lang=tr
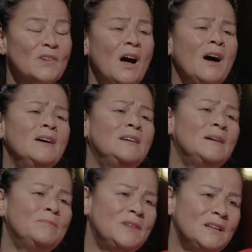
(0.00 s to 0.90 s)

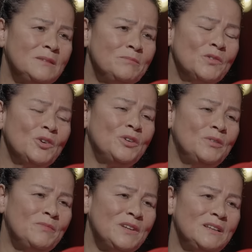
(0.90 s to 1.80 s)
Ailem dedim,
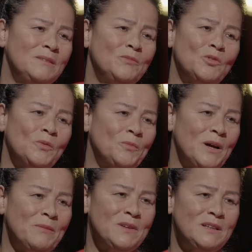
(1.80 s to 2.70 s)
köyüm dedim,
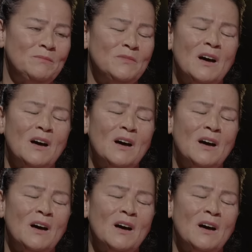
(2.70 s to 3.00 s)
toprağım dedim.